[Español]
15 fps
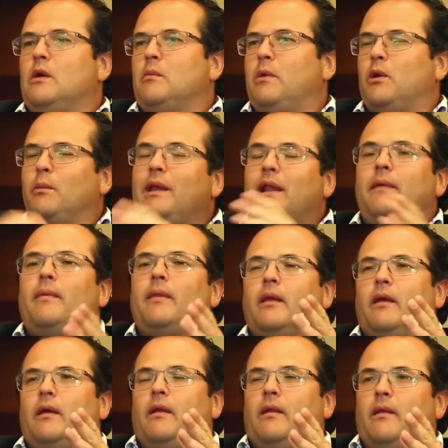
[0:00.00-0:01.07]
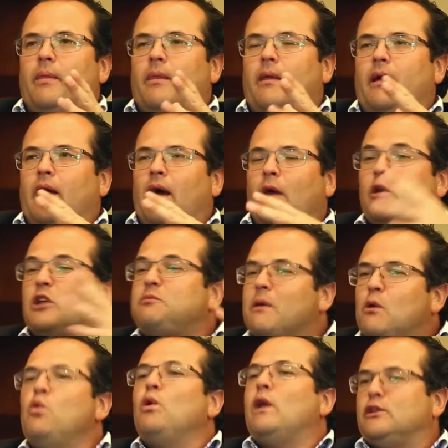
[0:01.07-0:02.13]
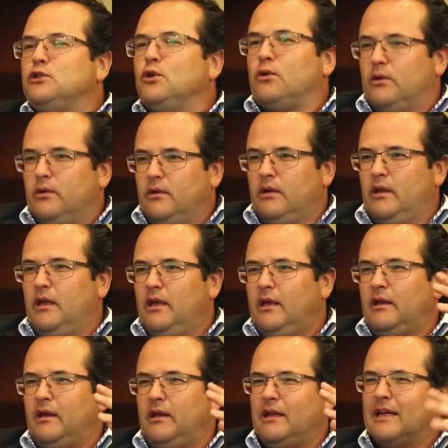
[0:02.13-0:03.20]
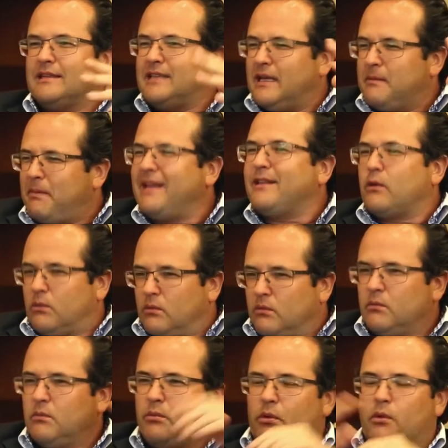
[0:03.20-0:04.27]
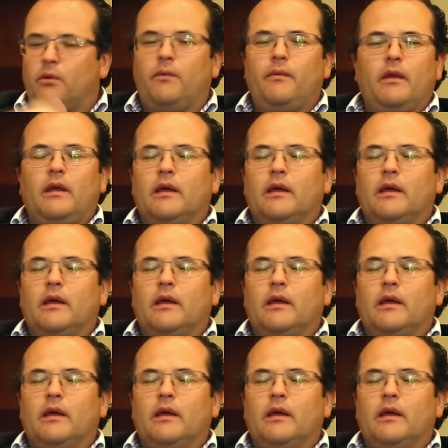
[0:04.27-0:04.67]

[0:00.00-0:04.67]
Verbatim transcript: Pero mire, hay una especulación, y, nace de Petro un poco,